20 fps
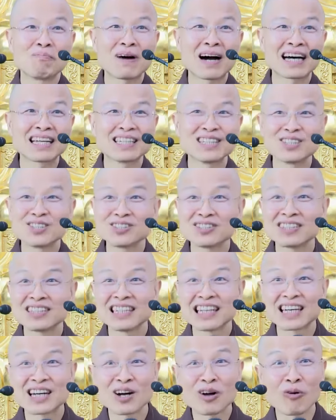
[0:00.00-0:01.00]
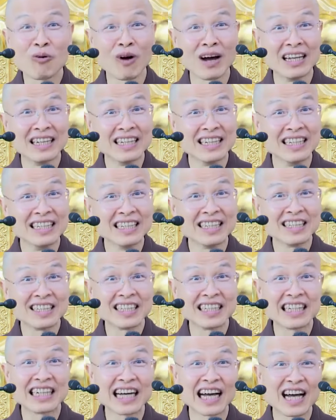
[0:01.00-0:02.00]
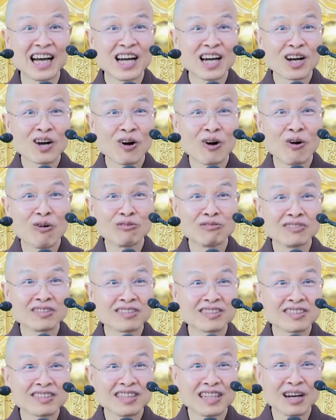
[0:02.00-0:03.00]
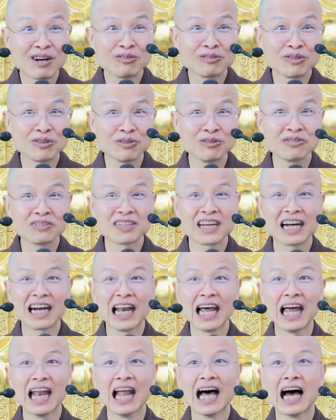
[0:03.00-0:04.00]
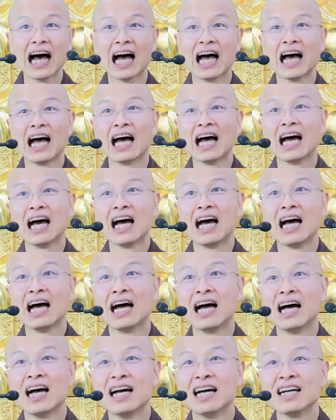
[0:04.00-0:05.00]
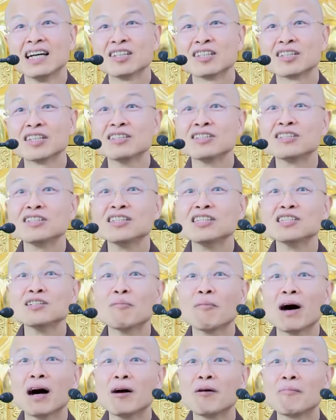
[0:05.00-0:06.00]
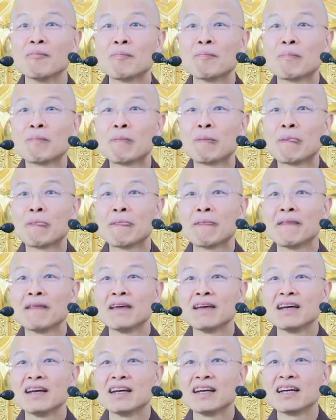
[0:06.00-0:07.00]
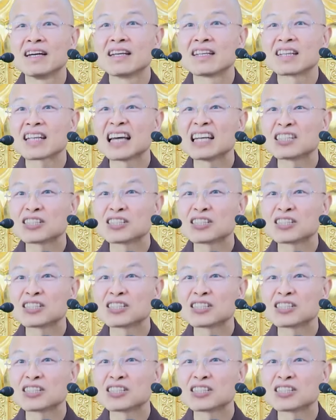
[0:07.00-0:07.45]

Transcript: 怕的就是那个管人的心啊，控制要求上来了，甚至于什么太